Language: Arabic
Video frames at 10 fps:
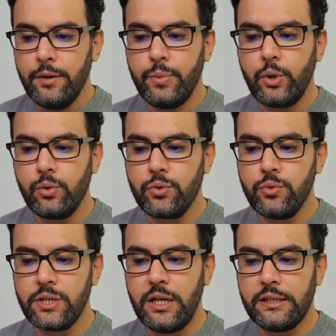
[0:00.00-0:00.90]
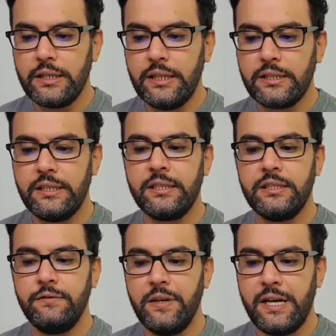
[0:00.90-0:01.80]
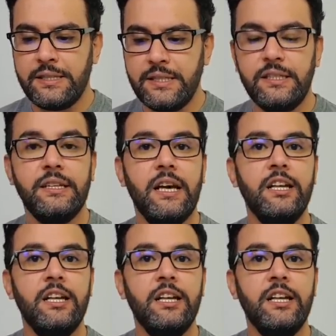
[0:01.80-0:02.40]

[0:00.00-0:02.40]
بخصوص قضية ارتفاع سعر